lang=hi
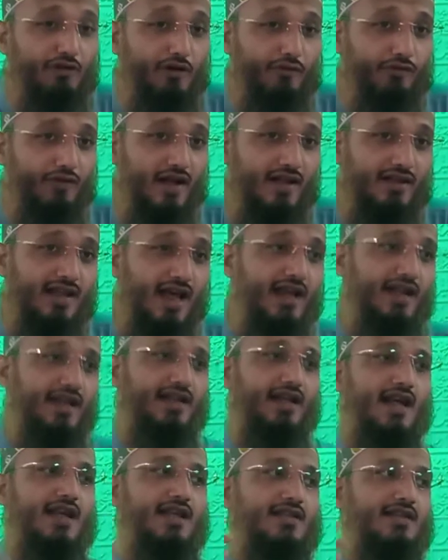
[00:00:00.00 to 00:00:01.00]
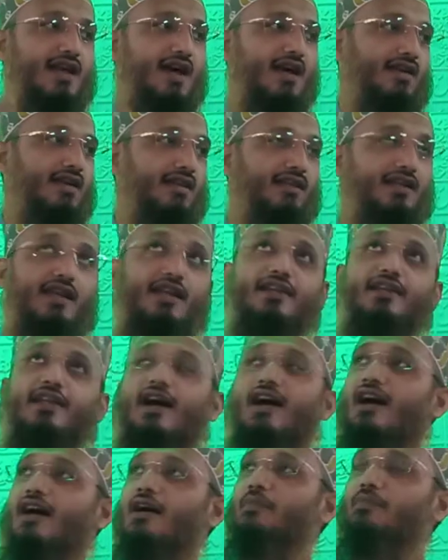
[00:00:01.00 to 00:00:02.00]
वफादारी का इजहार करते हैं
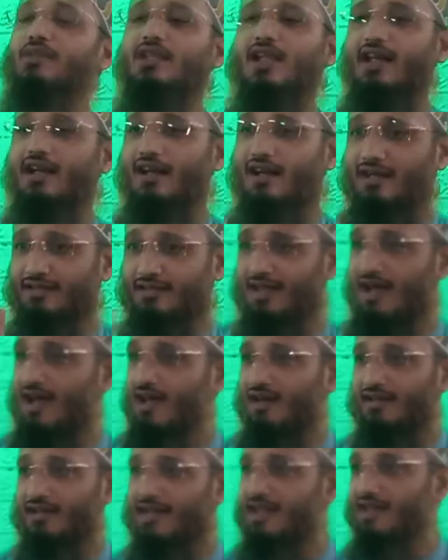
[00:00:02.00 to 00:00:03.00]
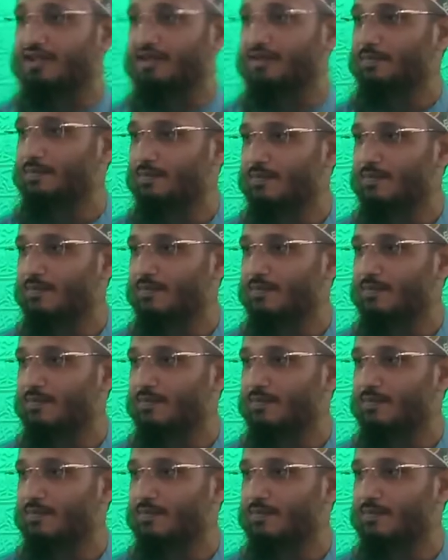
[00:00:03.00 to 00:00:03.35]
अल्लाह हम तेरे गद्दार नहीं